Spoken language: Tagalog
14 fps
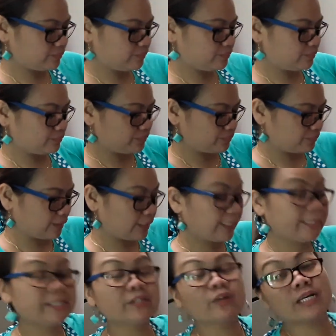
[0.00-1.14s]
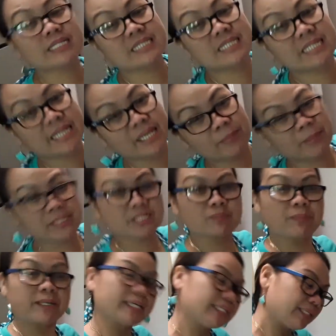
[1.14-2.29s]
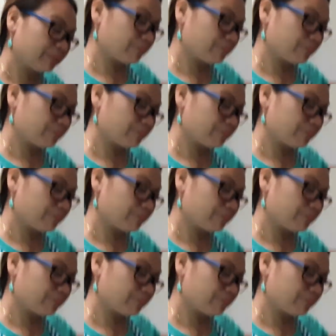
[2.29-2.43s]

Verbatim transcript: Hmm. Linggo kasi kaya mag-espagiting